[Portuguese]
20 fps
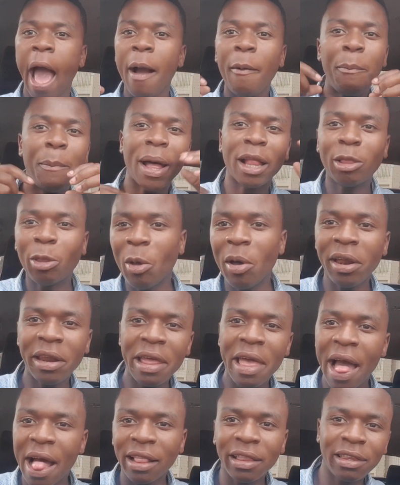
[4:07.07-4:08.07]
O batom
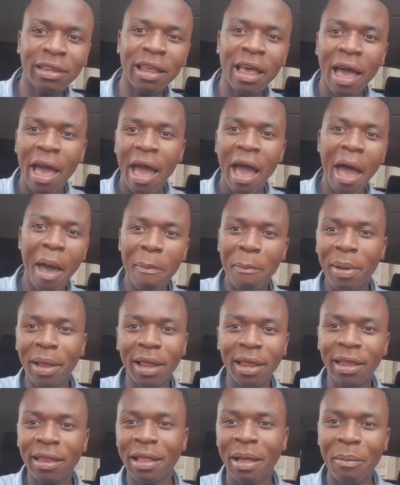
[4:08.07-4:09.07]
realça a
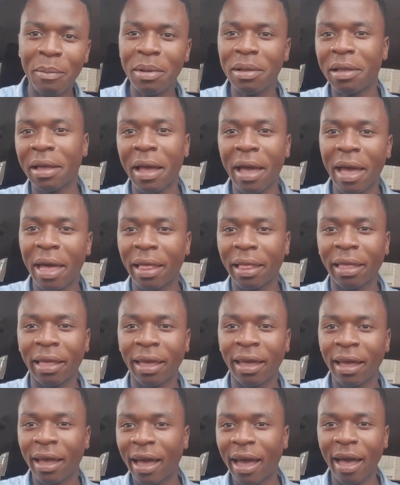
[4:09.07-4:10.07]
beleza da
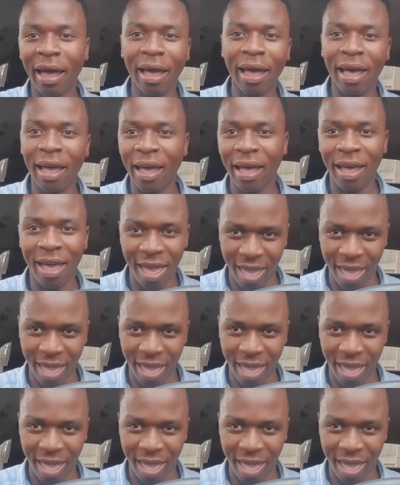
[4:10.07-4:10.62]
mulher. Ah!